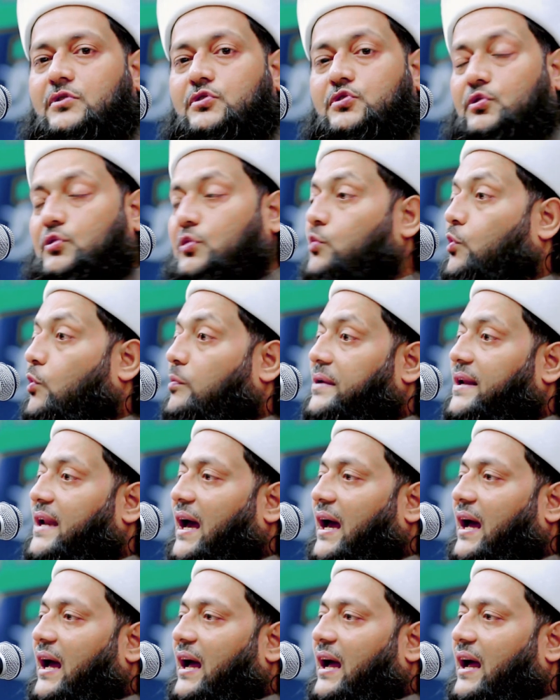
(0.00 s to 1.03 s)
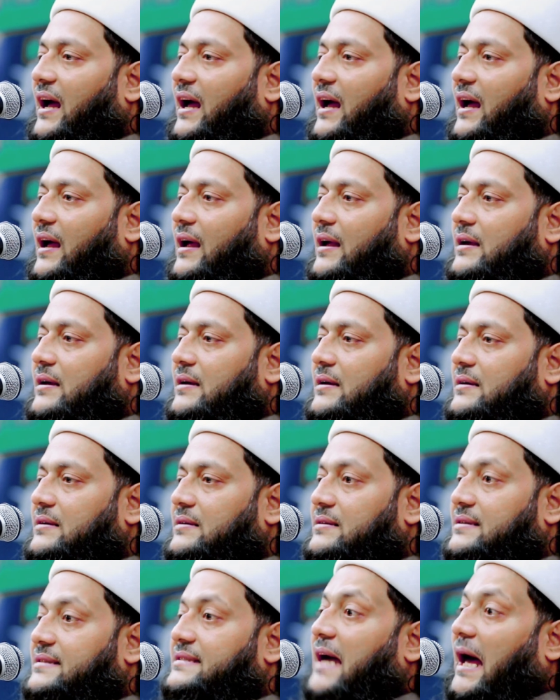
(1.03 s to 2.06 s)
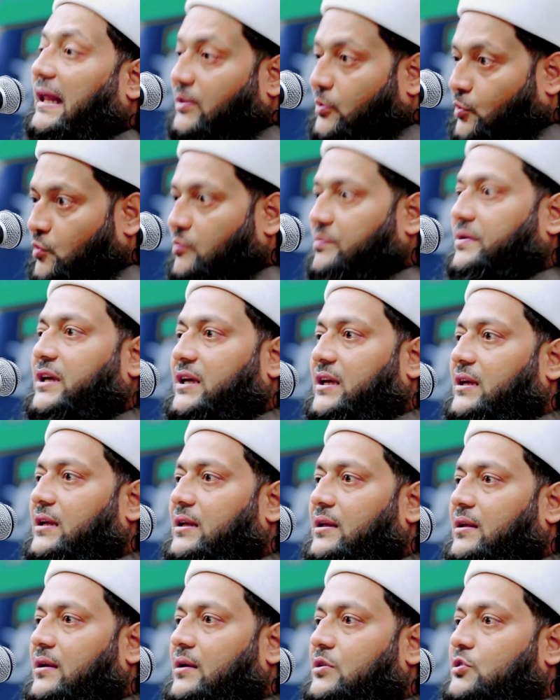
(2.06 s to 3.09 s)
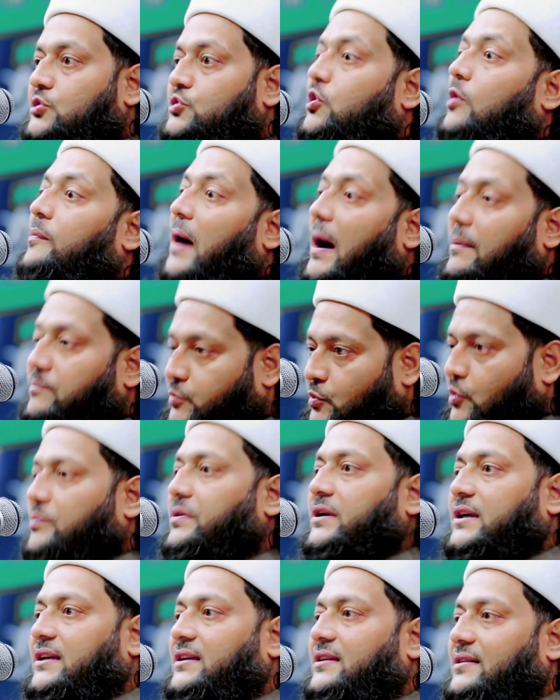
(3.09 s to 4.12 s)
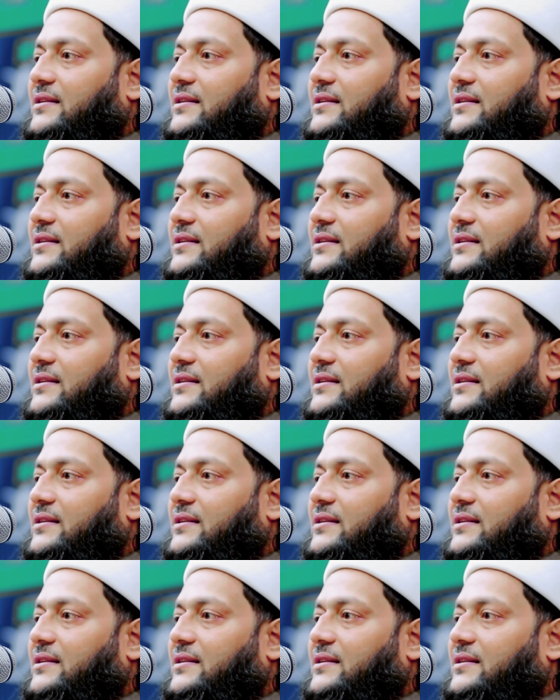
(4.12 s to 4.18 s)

শুধু কবি না জাত কবি স্বভাব কবি